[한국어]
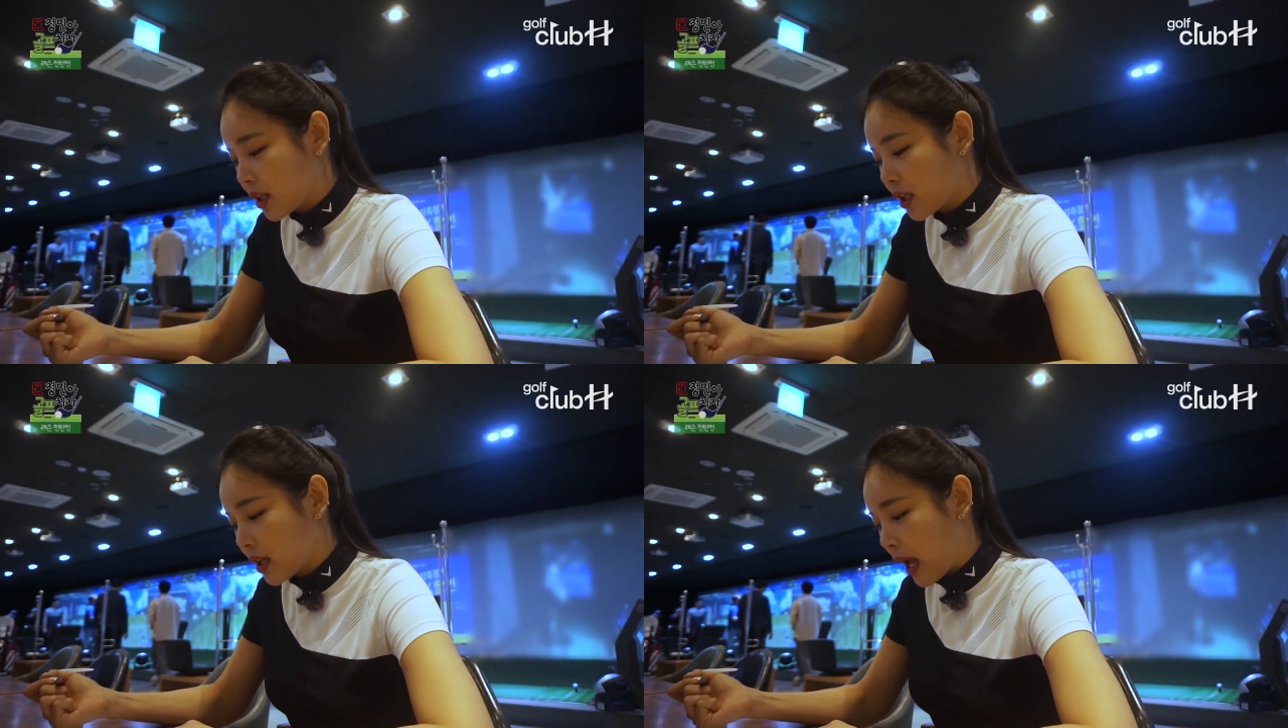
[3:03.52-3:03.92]

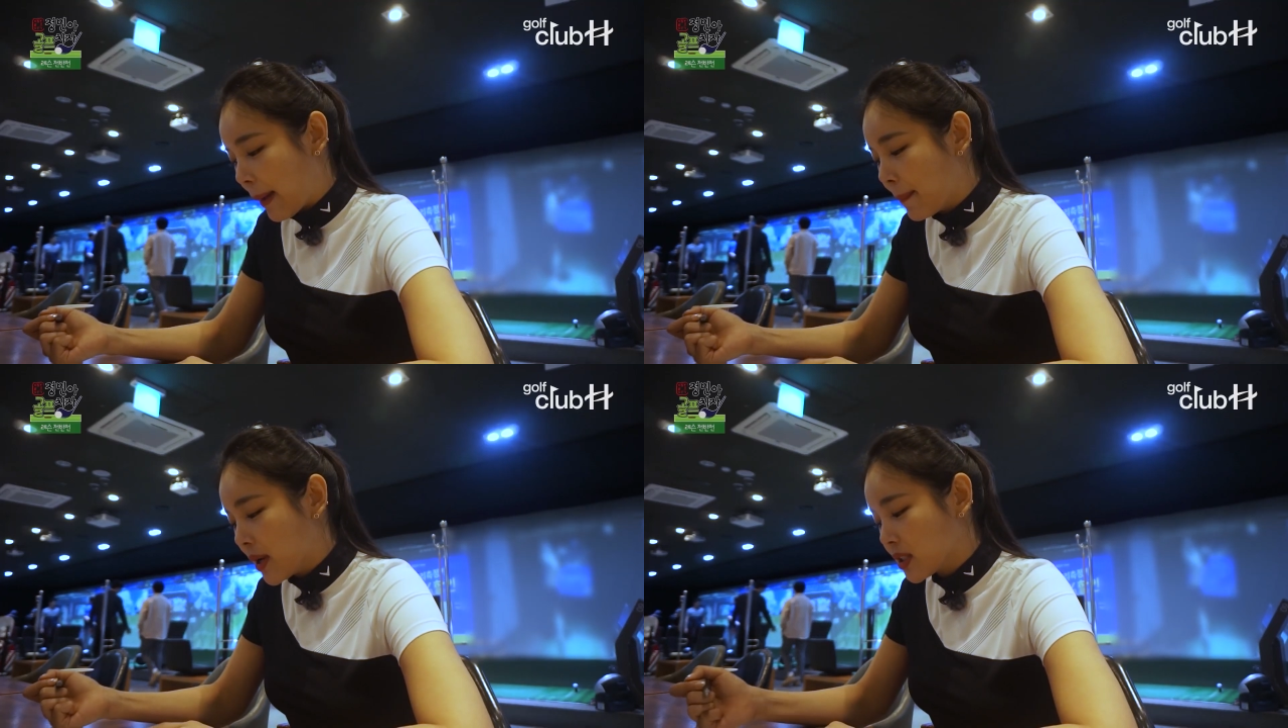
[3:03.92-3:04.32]
이게
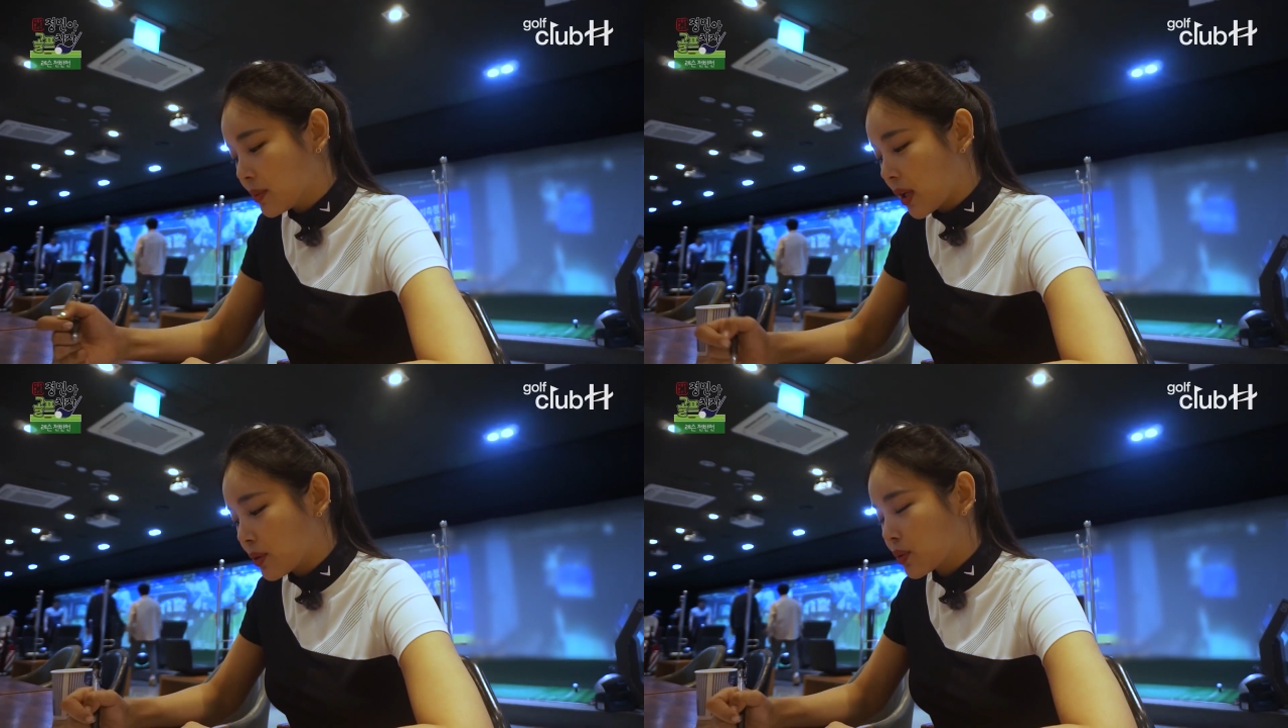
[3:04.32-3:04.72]
안
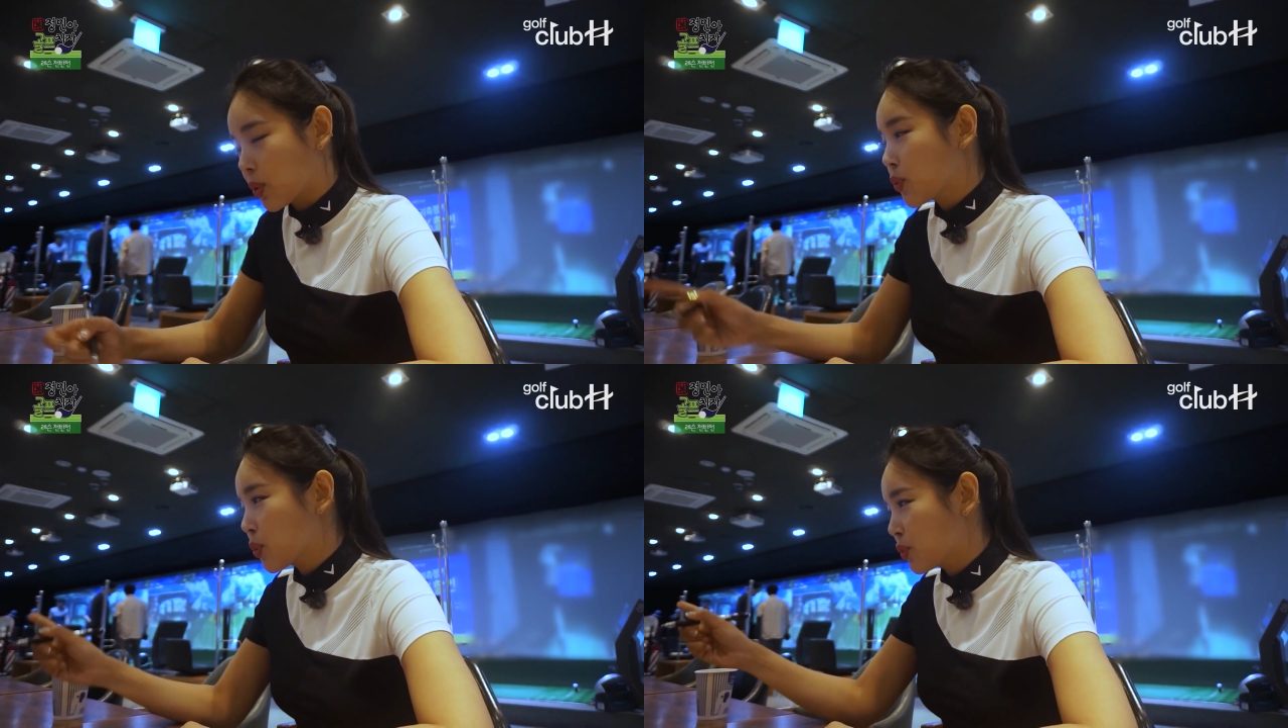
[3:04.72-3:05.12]
맞으면 계속
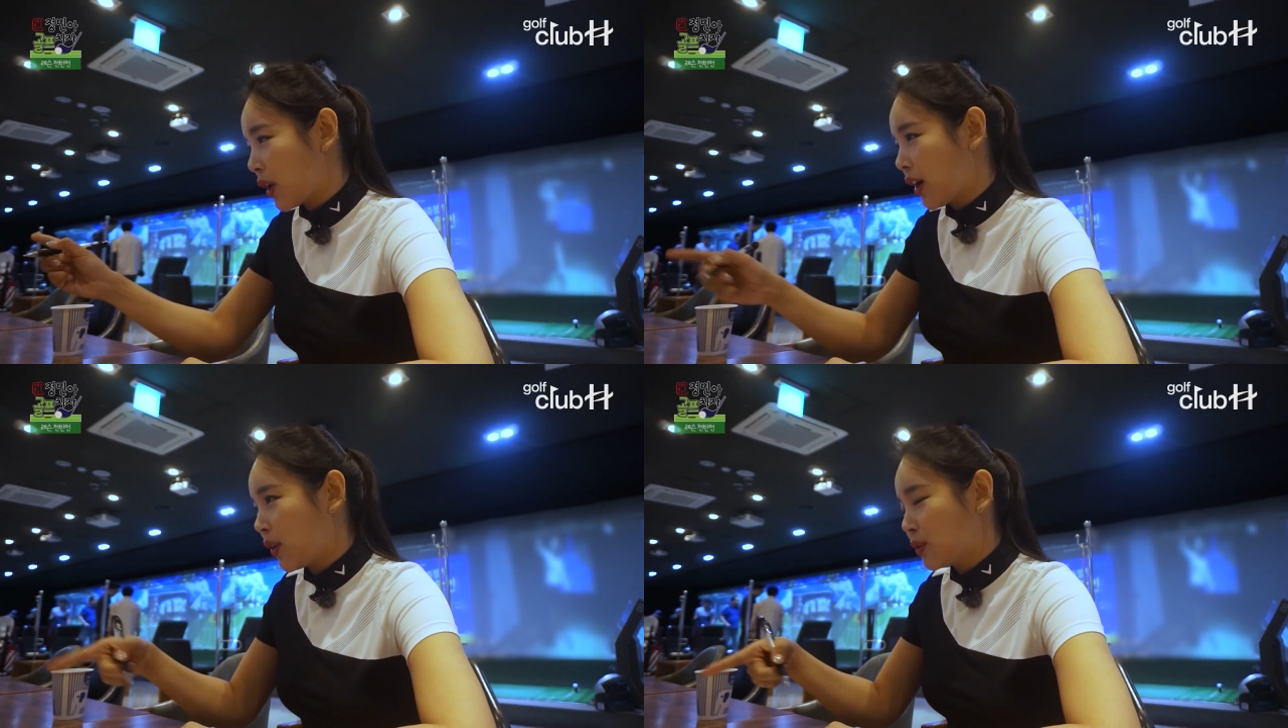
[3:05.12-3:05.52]
저쪽으로
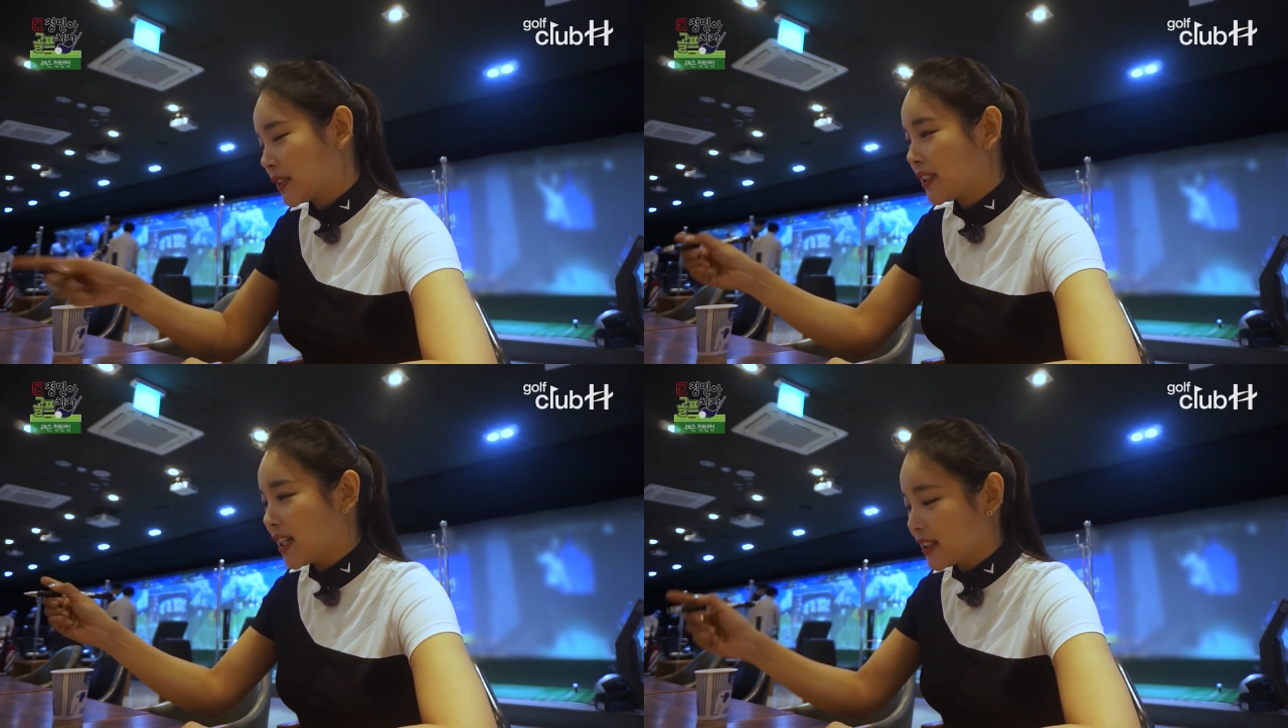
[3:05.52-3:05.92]
가요.
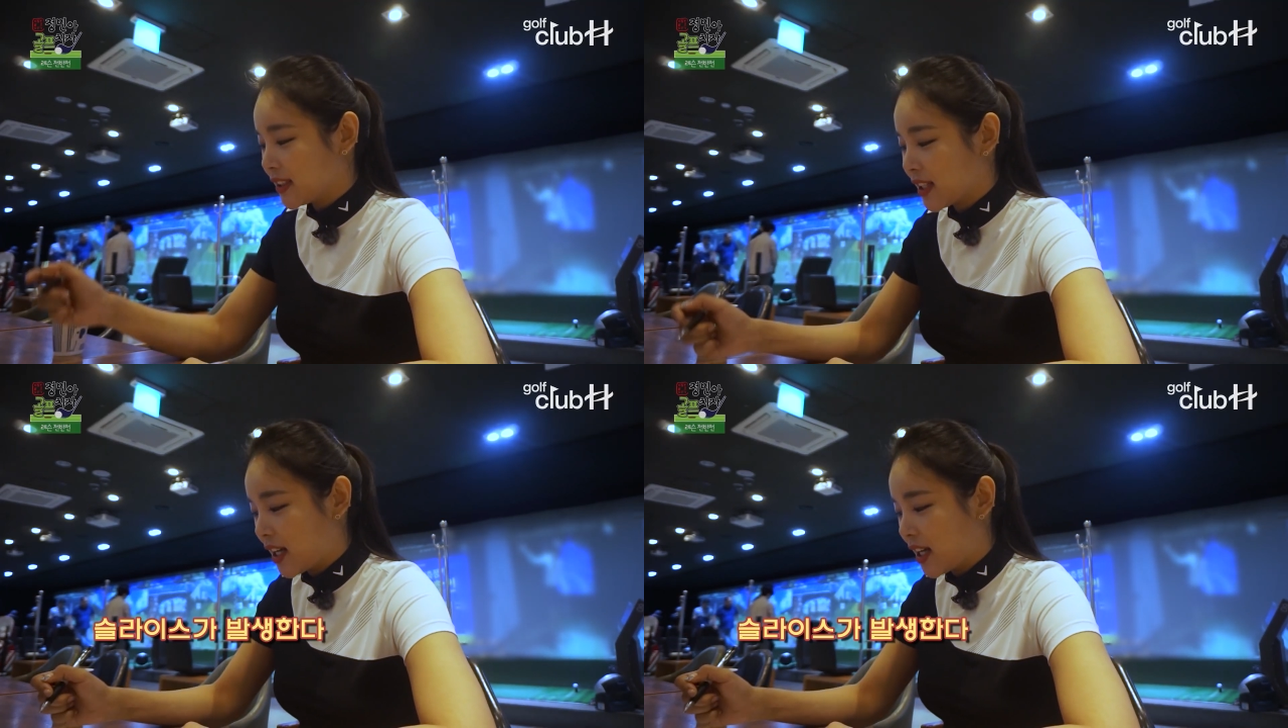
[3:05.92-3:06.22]
슬라이스가